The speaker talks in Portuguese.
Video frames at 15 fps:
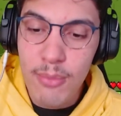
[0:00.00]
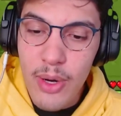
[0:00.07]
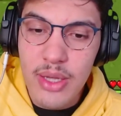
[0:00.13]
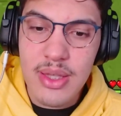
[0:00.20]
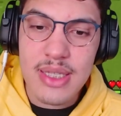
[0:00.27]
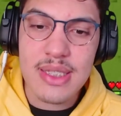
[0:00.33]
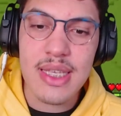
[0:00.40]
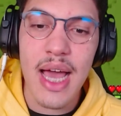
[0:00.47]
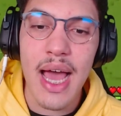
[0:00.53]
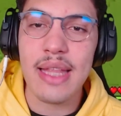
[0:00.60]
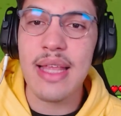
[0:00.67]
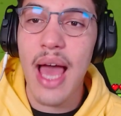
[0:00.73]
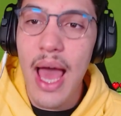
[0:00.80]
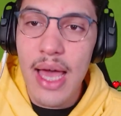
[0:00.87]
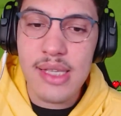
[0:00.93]
Muito
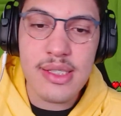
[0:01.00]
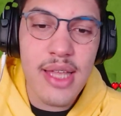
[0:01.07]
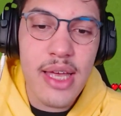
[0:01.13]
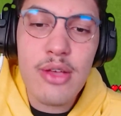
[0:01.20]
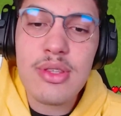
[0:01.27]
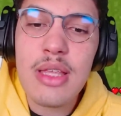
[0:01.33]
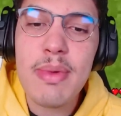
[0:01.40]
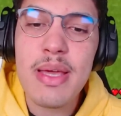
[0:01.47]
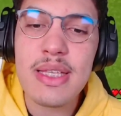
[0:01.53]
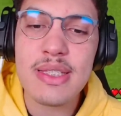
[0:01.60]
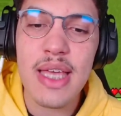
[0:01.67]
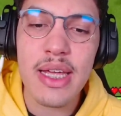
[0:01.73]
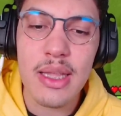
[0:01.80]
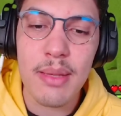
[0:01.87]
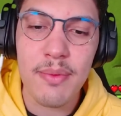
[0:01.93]
acirrada. Ah, isso daí eu também
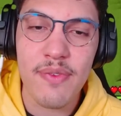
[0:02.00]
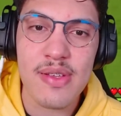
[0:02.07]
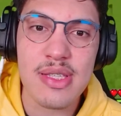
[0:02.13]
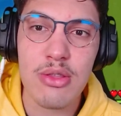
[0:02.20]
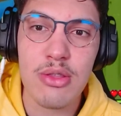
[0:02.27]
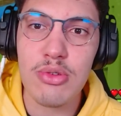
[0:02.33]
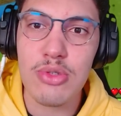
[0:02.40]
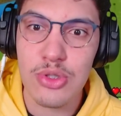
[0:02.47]
sei que dá pra fazer nos